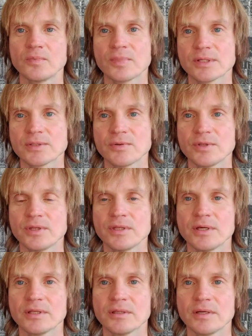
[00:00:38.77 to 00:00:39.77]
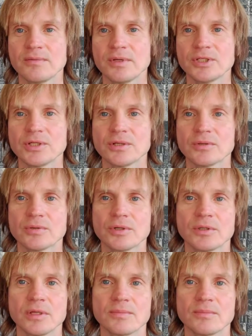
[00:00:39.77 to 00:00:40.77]
то происходят некоторые вещи,
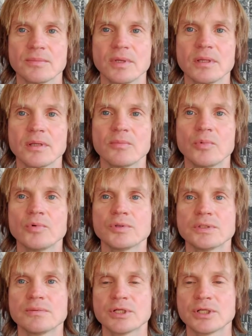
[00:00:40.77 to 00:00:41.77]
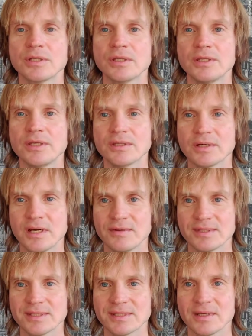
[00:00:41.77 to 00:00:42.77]
которые нам могут совершенно не
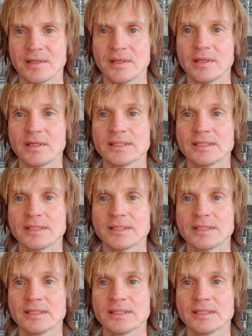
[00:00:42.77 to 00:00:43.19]
нравиться.